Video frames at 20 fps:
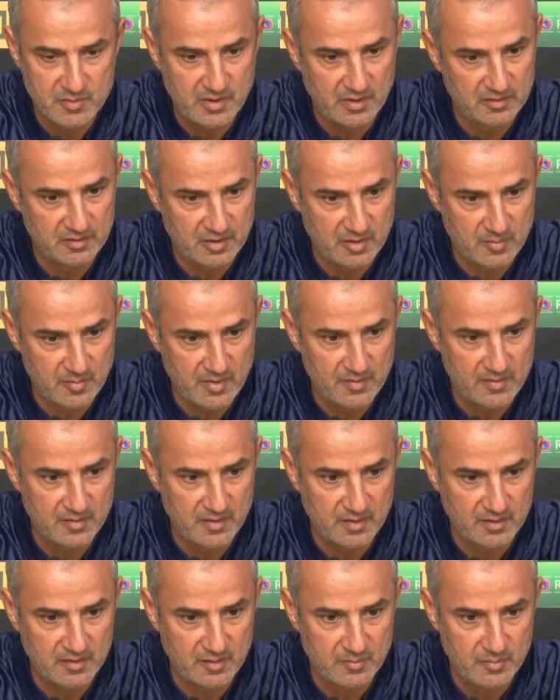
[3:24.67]

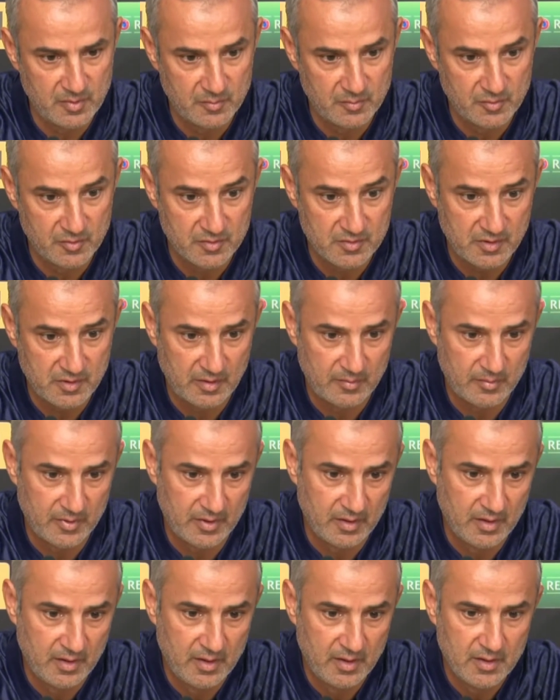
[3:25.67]
Antrenmanlarda da memnunuz ama